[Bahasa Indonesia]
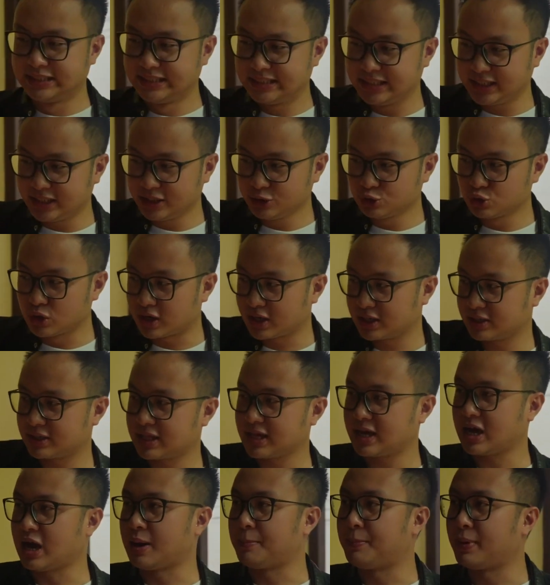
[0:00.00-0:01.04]
di sini juga kita
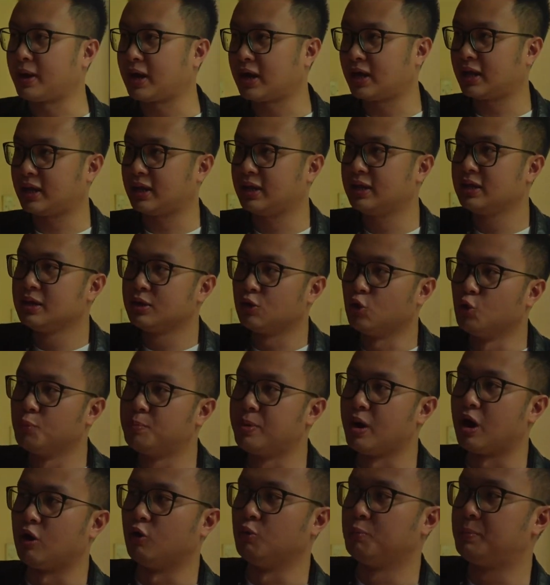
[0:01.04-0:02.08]
nggak bakal
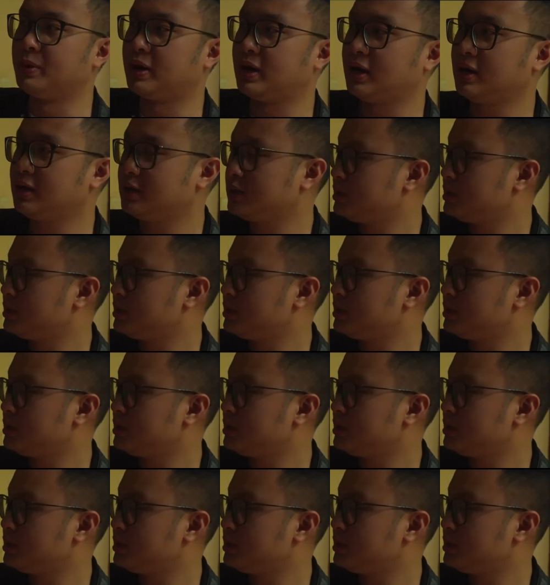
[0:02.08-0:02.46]
ubah-ubah